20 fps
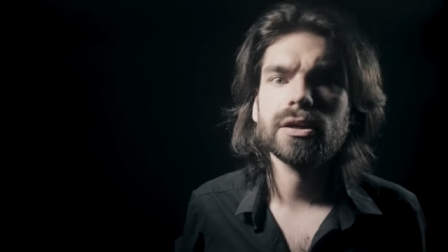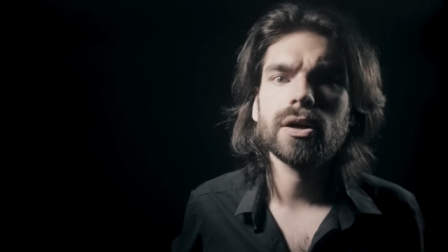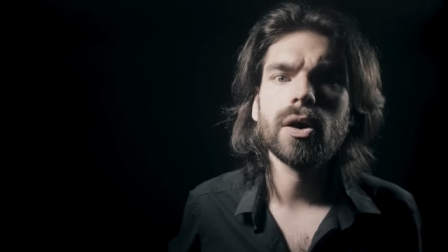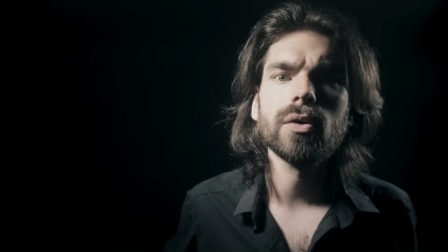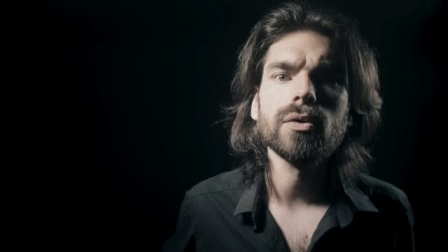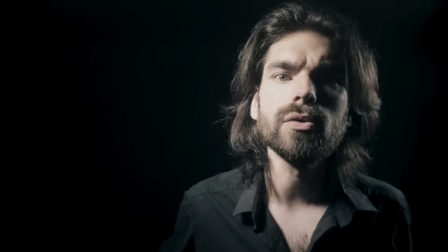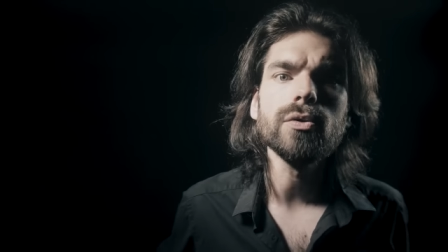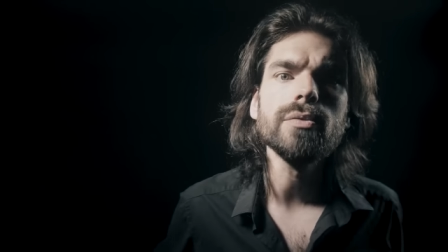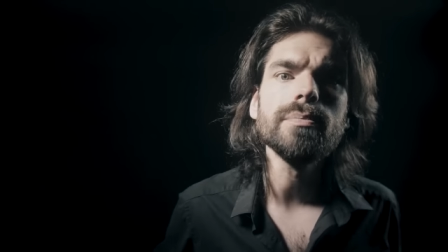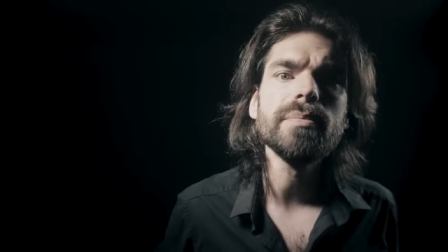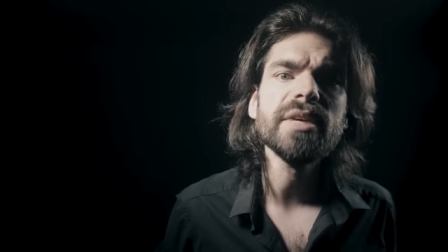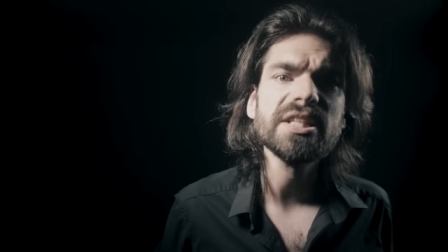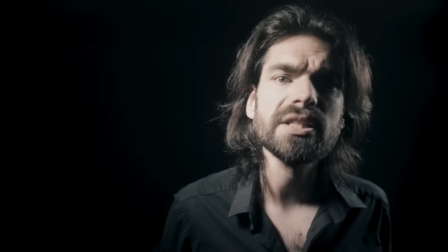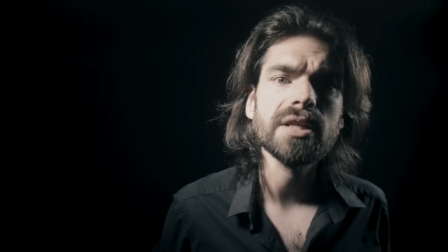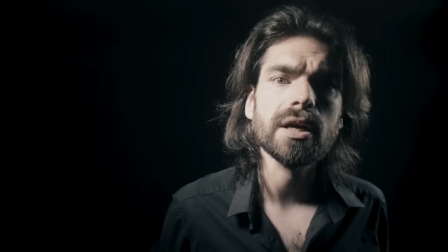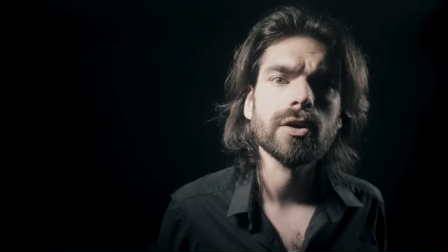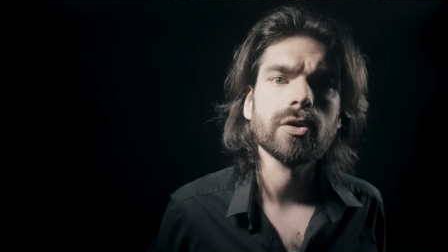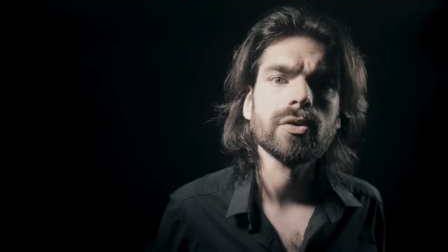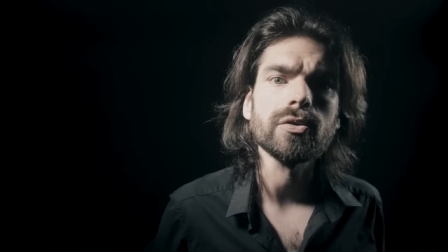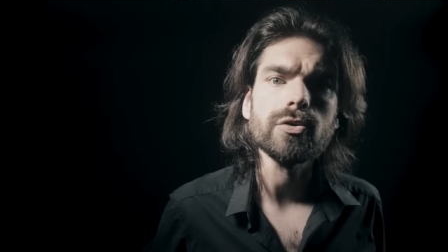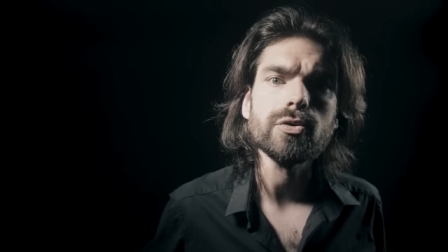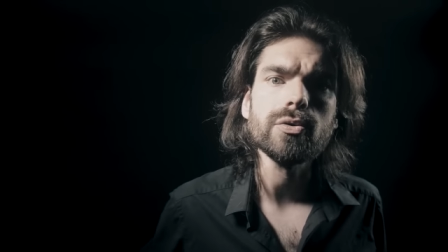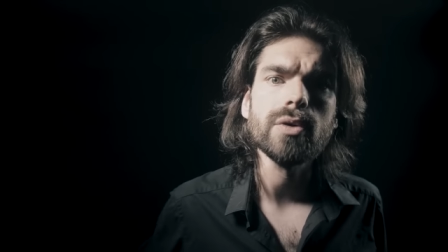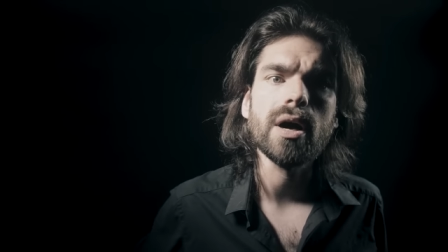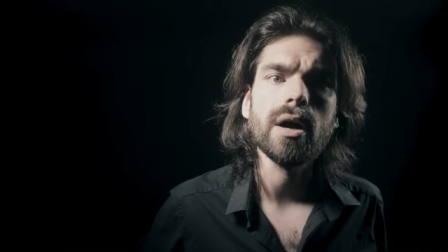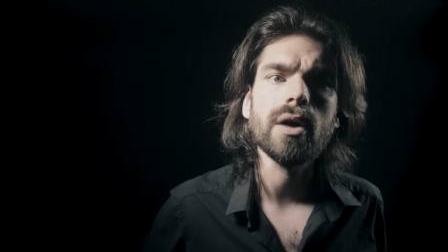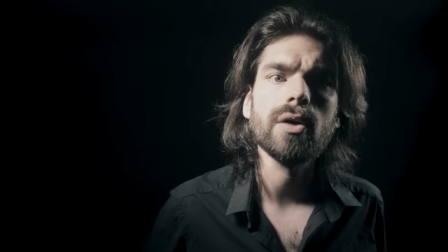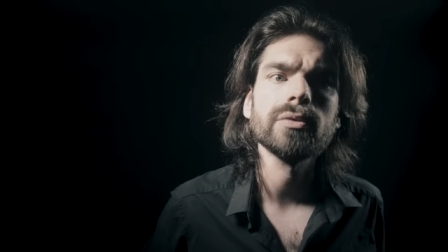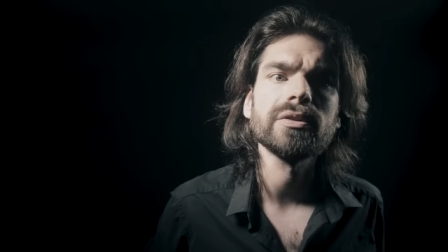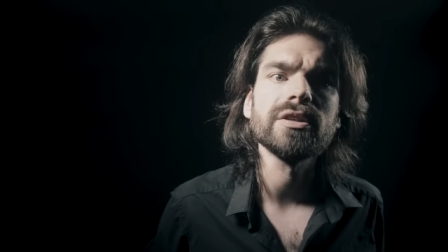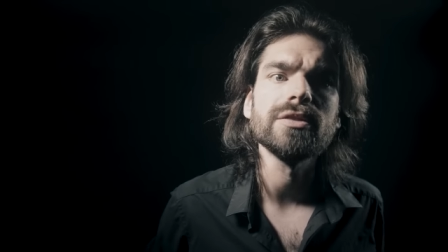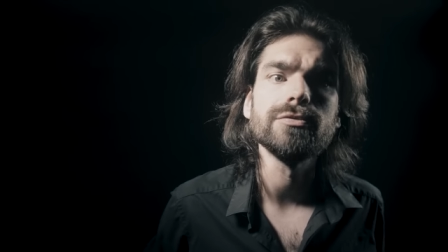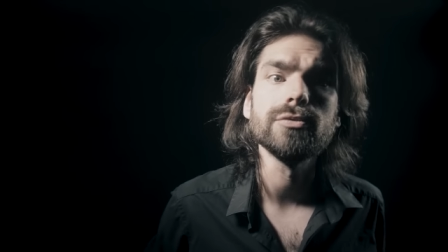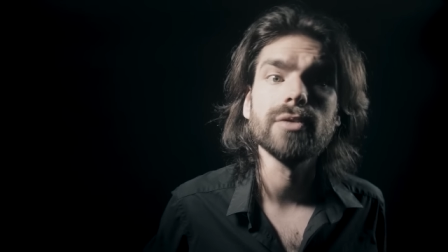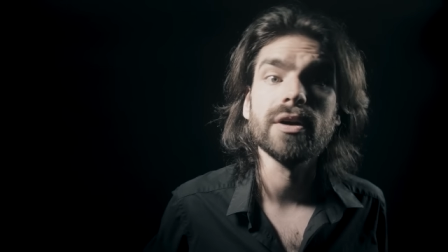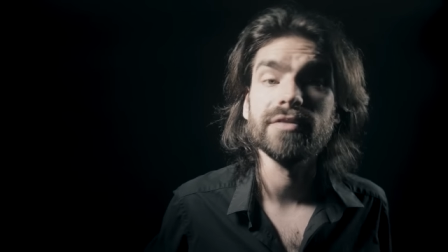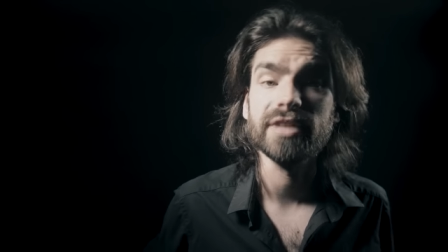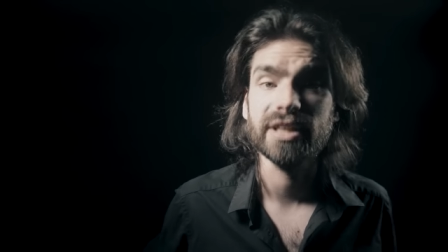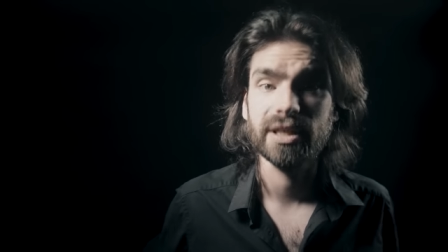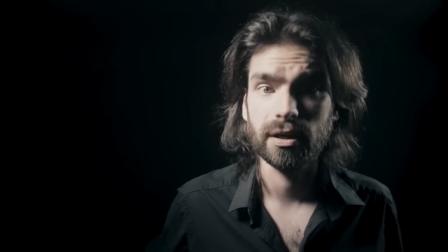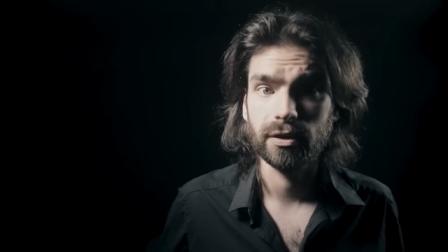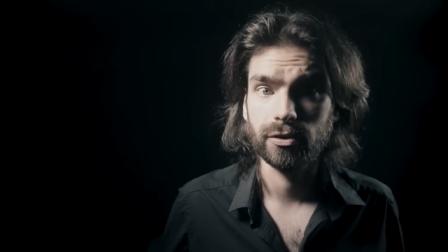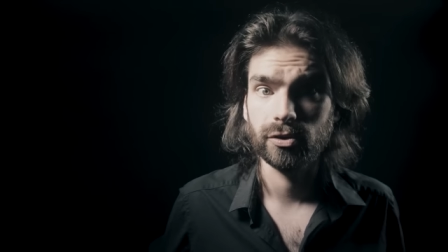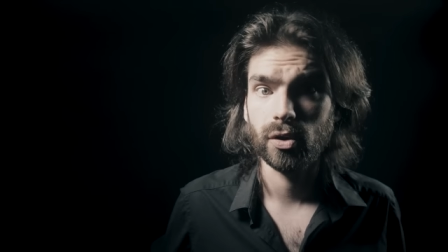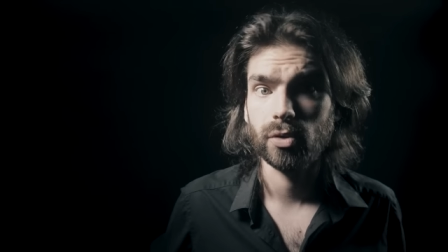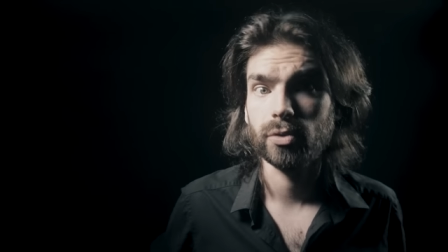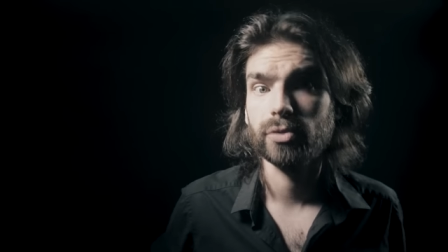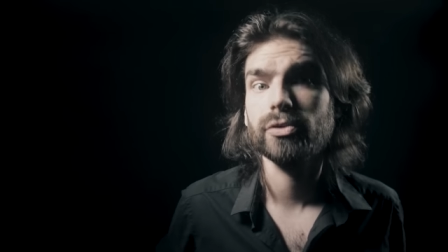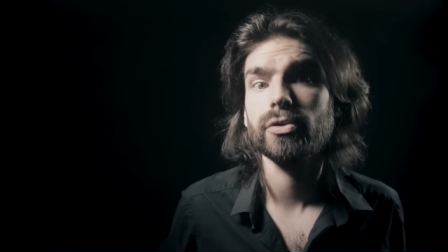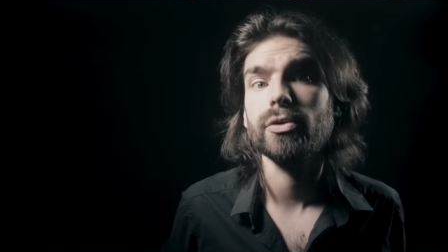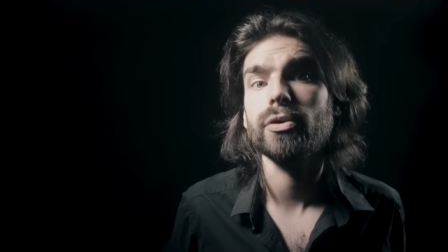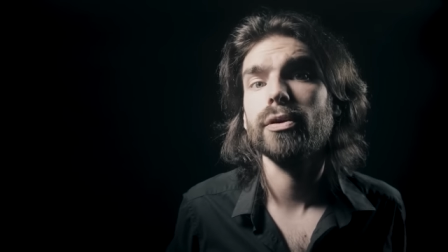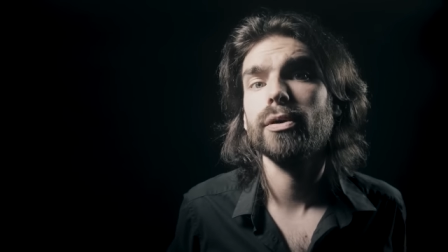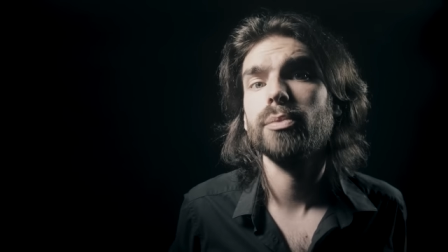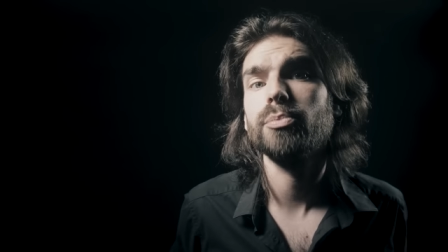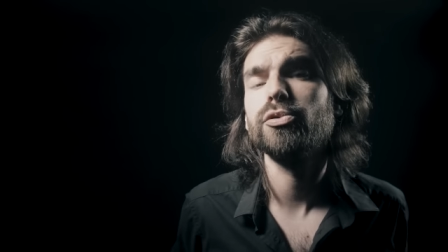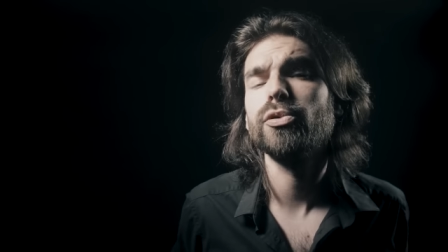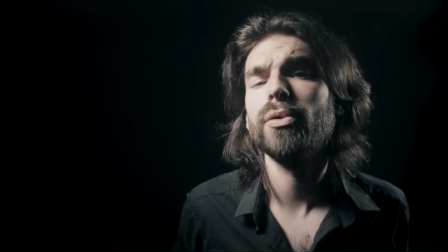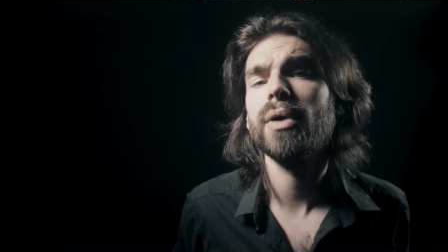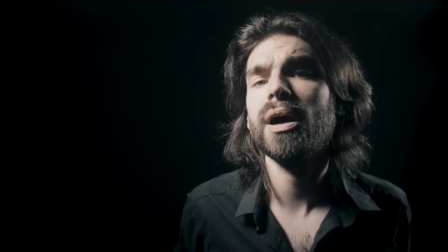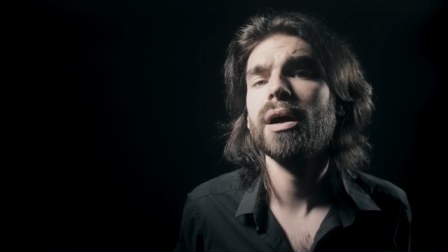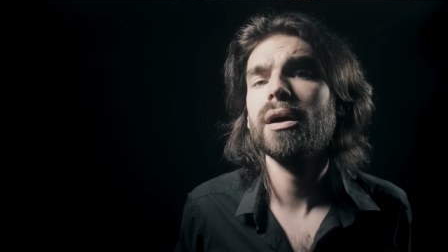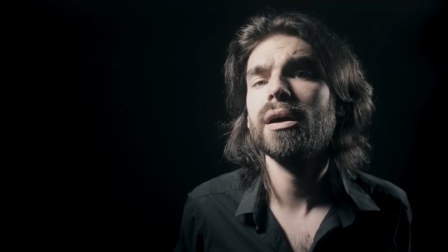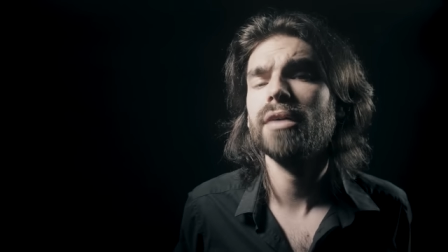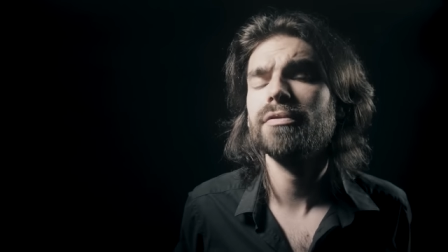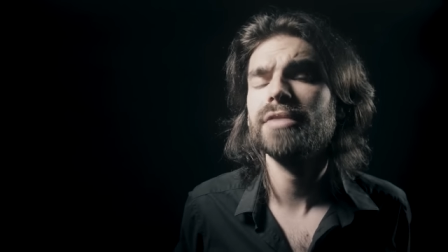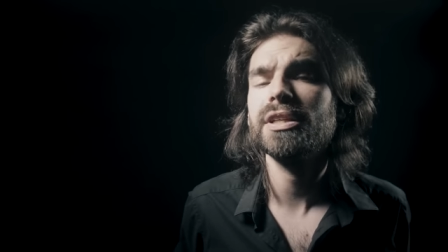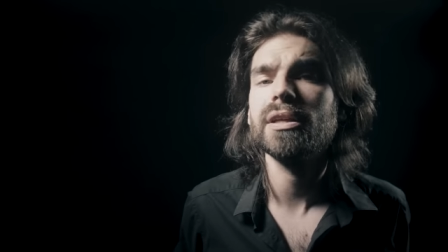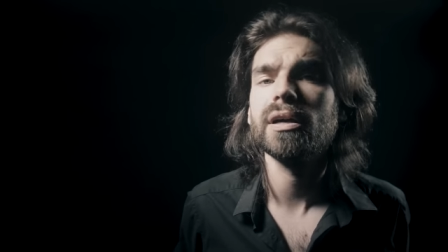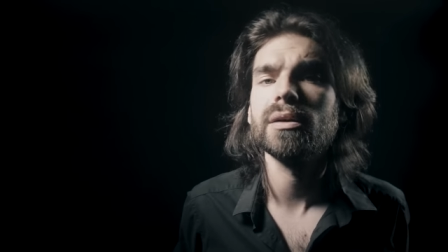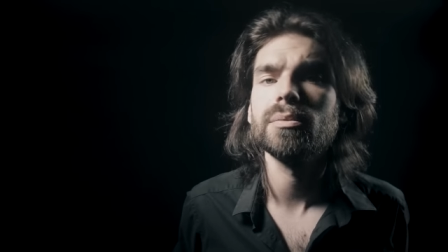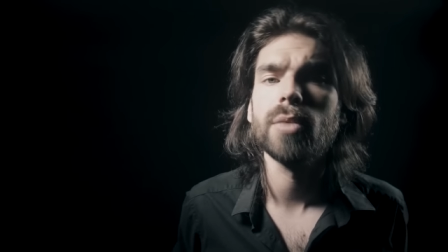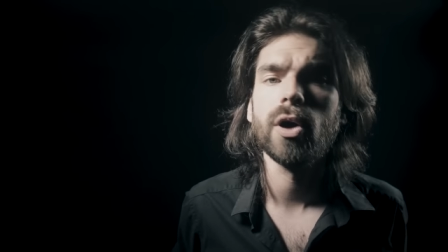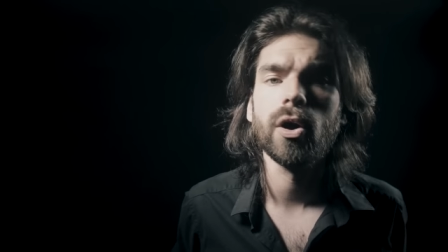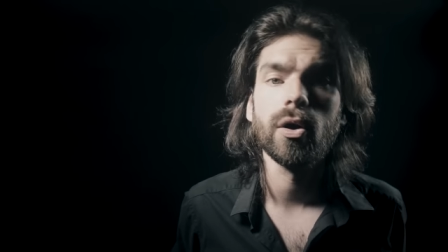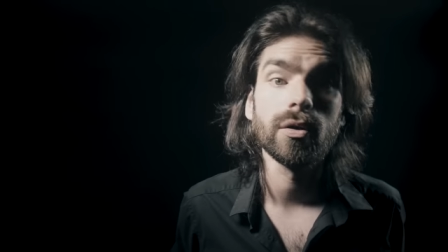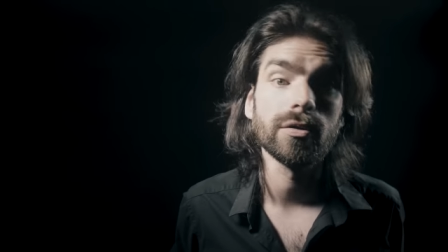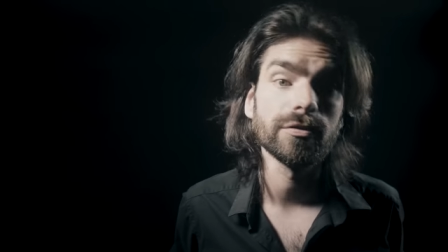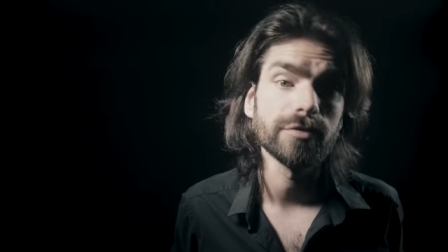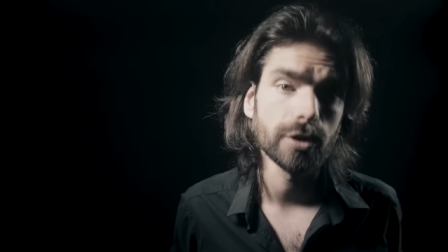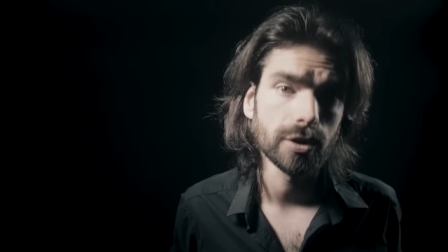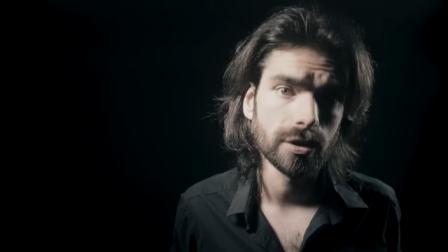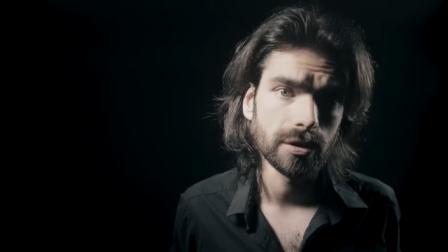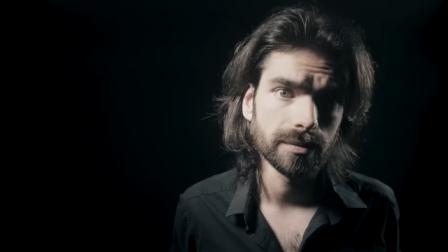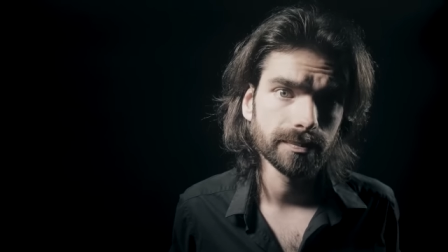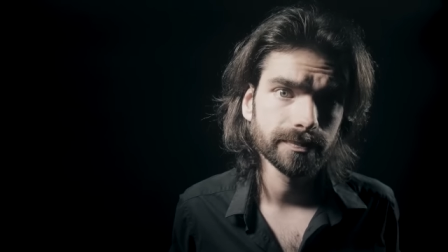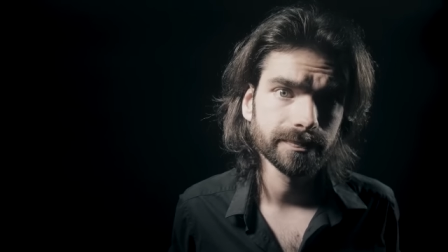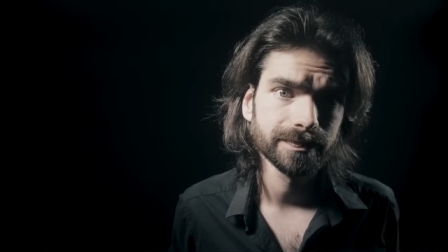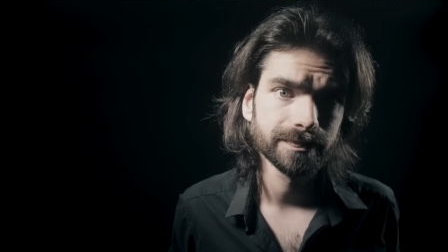quand le B-52 a rendez-vous avec un tanker pour un ravitaillement en vol.